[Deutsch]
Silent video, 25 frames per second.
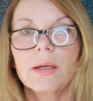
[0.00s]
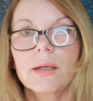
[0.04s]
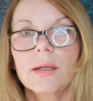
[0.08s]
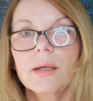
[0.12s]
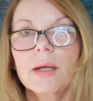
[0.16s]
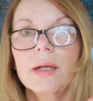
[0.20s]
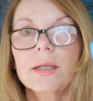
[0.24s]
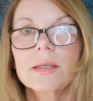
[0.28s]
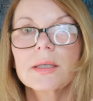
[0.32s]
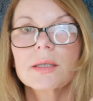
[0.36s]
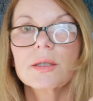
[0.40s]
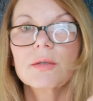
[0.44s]
Ich
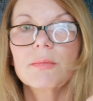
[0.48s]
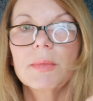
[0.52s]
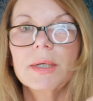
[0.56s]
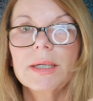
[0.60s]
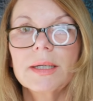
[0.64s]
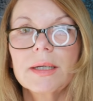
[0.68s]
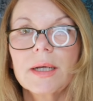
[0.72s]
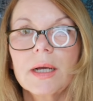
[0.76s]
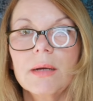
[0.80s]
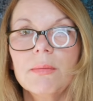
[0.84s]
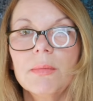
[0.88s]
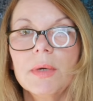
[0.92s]
halte es nochmal in
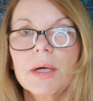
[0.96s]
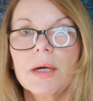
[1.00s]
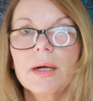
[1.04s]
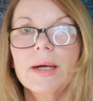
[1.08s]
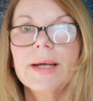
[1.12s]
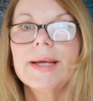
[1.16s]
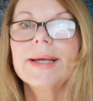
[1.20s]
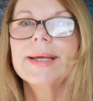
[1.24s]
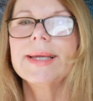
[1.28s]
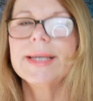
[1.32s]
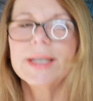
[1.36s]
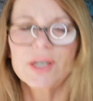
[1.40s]
die Kamera.
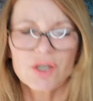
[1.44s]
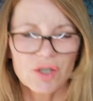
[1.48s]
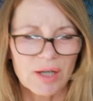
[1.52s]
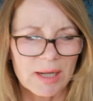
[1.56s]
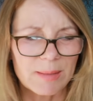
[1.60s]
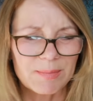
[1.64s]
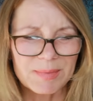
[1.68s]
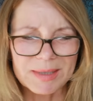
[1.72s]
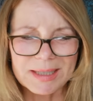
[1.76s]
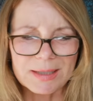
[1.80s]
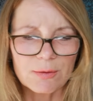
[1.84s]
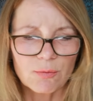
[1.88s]
Ich
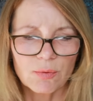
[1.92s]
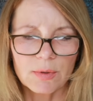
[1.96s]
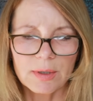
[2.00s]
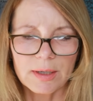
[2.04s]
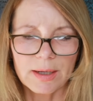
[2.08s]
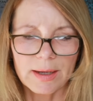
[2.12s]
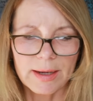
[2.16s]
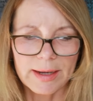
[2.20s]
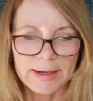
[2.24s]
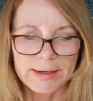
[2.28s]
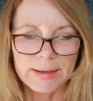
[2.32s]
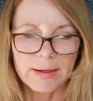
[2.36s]
schreibe es eh unten
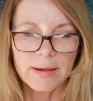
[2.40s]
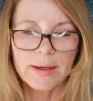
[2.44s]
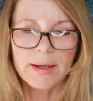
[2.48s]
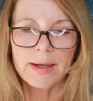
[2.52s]
rein.